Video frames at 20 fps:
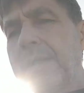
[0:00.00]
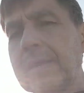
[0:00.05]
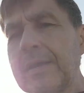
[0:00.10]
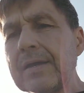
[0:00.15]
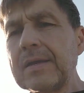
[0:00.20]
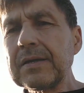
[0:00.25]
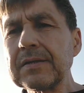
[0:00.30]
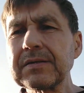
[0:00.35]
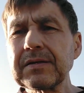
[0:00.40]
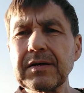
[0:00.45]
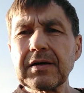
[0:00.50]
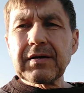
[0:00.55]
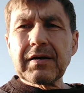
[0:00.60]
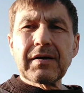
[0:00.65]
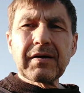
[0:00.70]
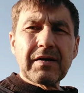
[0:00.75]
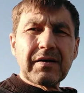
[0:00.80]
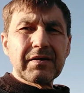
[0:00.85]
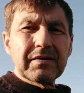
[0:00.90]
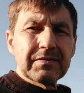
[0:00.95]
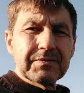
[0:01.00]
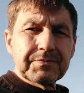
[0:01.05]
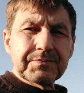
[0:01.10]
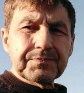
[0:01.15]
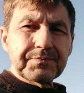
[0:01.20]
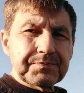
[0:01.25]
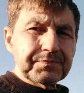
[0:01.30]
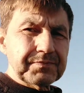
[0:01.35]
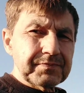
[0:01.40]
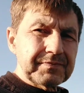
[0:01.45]
Это
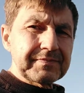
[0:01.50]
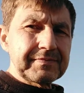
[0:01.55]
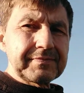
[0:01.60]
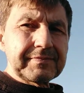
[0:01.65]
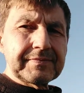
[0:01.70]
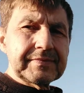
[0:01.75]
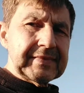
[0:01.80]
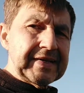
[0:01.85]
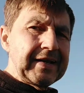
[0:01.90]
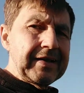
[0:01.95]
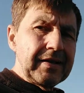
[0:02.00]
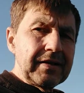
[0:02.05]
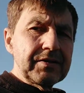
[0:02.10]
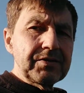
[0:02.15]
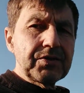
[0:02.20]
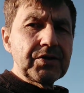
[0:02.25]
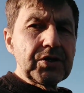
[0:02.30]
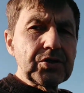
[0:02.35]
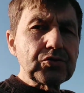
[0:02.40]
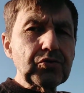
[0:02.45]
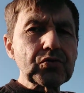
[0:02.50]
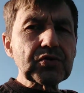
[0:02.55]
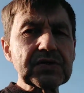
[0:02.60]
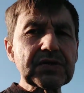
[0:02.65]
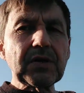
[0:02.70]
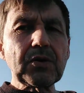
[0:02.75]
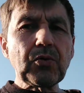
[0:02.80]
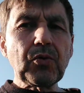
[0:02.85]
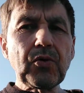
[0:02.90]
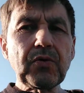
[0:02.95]
не то
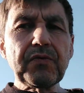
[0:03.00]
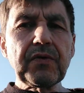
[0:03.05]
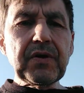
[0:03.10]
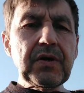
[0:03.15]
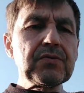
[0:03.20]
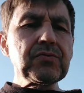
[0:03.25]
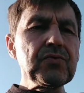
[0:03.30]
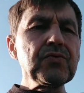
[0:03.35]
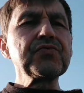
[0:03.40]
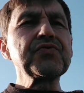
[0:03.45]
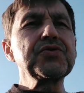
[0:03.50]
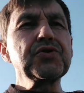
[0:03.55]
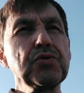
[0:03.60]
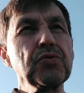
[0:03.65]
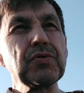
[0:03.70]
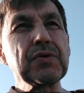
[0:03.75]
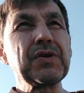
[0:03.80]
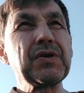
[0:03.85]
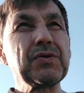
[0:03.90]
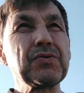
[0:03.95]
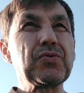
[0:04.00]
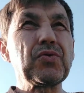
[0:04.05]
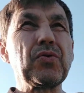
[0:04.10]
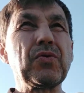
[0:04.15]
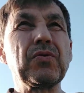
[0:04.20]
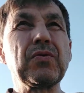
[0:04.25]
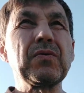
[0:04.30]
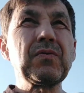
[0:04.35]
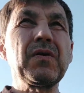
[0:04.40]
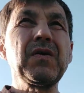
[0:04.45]
здоровье, ну, все не то.
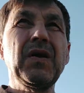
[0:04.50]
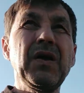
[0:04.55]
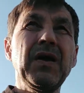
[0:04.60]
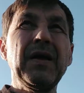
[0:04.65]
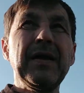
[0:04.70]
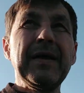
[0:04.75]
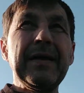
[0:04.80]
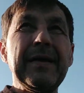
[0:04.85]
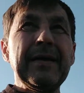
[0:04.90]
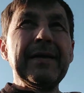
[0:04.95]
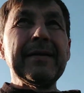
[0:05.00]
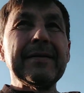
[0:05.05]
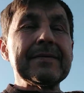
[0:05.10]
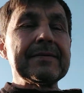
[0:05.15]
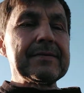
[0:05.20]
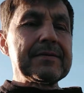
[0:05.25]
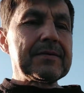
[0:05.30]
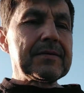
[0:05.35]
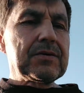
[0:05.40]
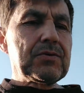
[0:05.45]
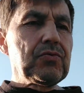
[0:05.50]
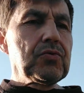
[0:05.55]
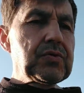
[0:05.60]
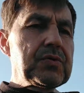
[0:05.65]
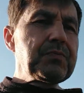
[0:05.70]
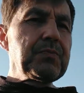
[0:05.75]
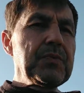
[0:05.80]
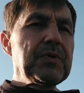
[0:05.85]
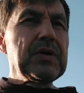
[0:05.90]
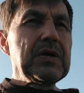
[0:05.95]
Э, хоть
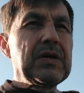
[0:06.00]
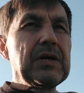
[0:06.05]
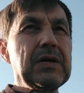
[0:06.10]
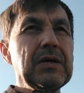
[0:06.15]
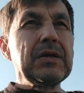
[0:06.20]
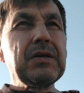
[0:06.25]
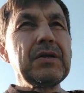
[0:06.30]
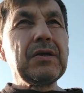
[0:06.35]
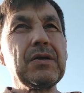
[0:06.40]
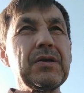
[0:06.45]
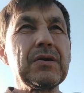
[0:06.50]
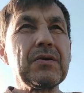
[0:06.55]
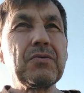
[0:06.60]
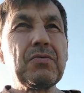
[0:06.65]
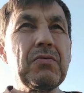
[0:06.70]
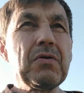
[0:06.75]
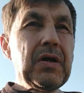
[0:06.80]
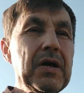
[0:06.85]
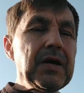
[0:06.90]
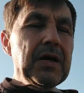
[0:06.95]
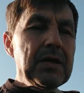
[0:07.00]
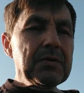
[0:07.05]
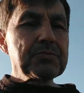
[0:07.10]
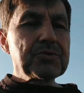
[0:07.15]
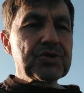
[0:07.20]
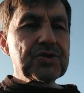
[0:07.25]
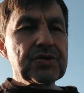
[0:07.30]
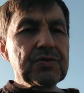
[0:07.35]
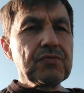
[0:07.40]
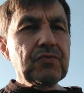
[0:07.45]
мы и гуляем
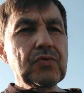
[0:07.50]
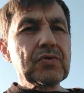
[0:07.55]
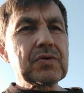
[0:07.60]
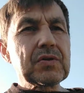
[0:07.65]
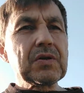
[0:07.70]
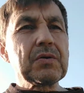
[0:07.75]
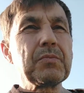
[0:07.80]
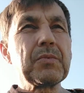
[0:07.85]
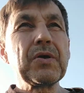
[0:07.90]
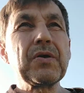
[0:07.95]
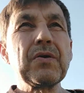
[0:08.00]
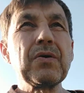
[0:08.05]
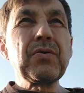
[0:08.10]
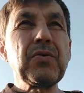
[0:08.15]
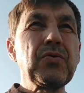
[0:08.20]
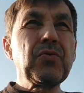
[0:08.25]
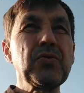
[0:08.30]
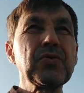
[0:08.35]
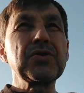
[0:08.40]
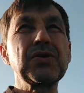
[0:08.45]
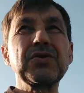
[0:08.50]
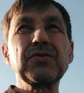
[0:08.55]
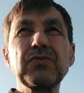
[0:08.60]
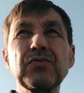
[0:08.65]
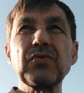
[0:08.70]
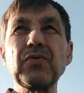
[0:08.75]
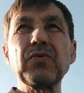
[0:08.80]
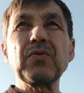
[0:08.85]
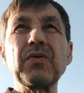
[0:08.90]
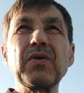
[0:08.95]
с животными очень
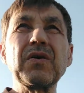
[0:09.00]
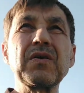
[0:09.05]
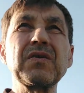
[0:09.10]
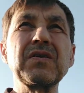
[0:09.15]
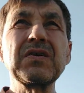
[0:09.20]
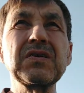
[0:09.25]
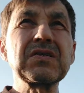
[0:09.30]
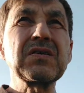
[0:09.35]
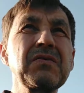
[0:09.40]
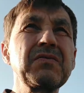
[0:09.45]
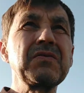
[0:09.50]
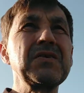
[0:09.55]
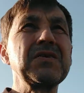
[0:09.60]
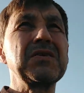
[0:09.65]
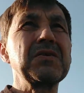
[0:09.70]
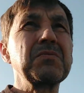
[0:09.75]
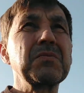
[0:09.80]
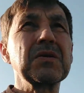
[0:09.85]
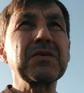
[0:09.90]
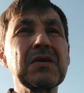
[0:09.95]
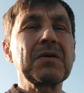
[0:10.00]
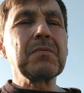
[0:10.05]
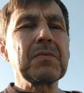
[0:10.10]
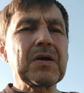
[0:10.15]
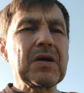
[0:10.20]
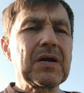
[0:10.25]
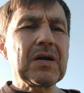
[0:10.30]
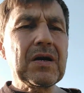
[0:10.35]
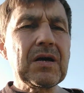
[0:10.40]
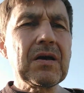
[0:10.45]
долго, независимо там
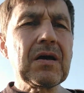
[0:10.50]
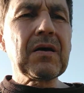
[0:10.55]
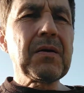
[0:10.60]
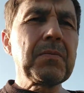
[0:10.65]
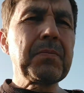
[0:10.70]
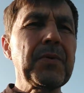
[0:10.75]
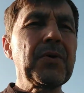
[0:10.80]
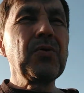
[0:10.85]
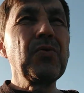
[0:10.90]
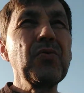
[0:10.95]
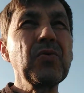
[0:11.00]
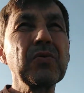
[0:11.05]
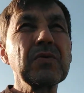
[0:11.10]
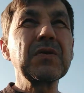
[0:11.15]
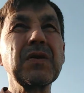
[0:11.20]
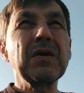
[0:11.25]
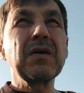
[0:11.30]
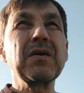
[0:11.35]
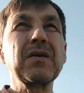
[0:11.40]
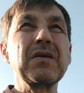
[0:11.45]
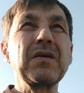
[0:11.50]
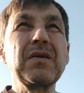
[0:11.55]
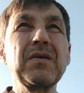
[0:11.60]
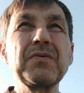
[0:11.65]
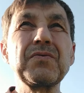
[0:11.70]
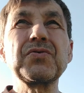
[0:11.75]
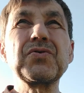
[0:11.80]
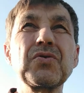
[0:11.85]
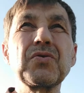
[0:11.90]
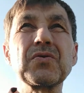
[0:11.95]
какая погода
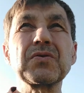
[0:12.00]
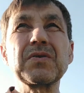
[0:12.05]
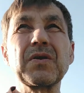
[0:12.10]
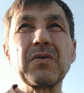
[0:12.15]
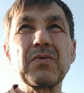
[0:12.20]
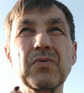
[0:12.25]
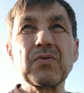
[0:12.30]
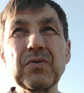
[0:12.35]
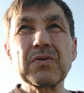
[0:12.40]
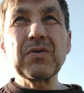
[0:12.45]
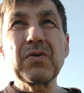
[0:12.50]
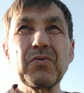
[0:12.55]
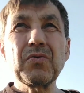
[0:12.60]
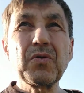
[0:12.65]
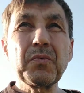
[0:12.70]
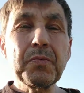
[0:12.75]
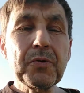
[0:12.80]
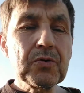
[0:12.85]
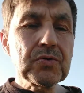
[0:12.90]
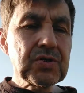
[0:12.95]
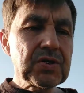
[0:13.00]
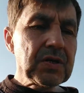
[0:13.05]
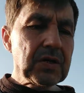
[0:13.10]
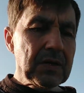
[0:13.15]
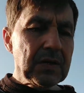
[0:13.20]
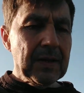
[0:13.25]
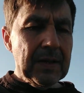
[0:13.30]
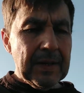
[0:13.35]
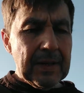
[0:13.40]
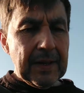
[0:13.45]
и все остальное такое
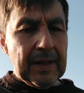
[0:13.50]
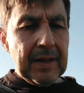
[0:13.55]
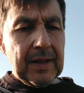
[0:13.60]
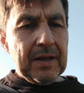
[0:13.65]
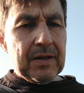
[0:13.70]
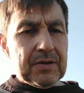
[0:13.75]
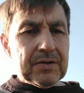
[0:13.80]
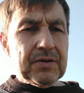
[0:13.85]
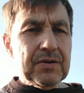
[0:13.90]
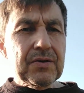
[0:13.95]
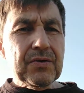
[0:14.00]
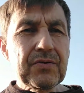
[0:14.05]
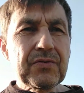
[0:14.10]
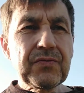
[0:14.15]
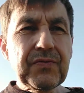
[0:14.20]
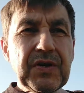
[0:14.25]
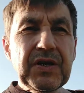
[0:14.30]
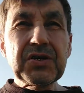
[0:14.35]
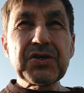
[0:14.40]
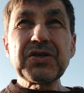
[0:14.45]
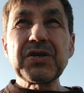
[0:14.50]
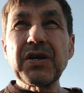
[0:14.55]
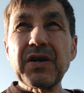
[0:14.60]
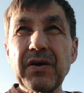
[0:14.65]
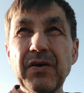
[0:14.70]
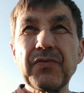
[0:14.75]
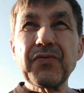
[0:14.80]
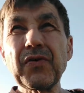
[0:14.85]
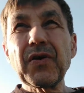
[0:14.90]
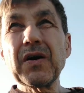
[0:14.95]
прочее, э,
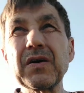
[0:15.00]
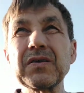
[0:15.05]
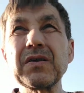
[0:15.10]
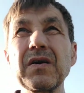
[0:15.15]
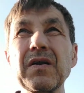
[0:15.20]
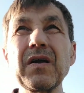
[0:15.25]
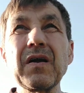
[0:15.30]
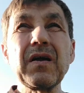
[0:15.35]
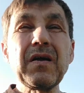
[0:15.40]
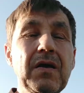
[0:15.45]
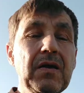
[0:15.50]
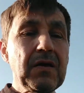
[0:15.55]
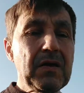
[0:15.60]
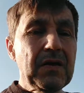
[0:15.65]
внешние факторы,